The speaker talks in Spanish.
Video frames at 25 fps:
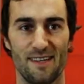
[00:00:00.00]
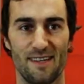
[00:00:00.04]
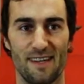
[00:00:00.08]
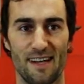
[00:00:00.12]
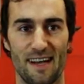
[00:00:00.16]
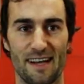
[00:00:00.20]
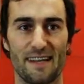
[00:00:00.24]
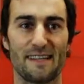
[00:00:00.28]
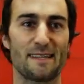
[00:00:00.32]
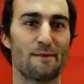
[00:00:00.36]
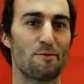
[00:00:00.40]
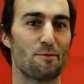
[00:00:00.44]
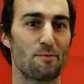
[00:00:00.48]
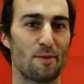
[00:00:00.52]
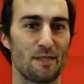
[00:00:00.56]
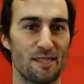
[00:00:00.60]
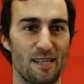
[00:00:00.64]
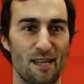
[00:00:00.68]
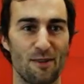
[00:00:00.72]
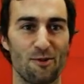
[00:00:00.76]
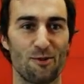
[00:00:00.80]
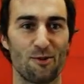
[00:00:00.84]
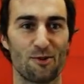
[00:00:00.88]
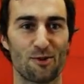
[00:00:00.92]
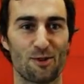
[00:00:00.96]
Ahí estamos
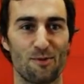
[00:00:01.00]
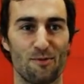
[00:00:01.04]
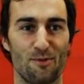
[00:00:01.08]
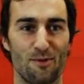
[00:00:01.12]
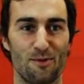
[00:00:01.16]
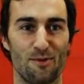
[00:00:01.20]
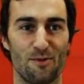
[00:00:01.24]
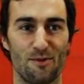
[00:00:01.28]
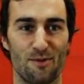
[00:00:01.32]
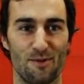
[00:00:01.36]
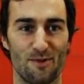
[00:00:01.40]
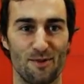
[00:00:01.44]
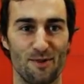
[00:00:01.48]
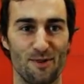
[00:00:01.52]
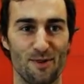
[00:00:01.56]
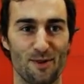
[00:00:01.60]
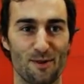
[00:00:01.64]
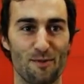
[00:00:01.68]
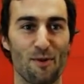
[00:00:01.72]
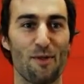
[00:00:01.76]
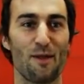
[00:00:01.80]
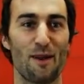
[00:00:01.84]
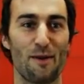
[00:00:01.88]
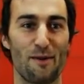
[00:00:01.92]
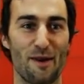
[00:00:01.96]
pensándonos cómo,
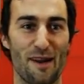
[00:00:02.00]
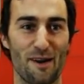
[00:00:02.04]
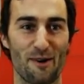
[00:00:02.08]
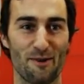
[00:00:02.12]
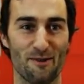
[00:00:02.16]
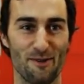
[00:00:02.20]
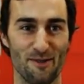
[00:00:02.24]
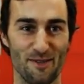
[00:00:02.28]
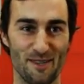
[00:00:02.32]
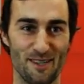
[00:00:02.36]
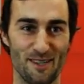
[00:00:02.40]
celebrarlo.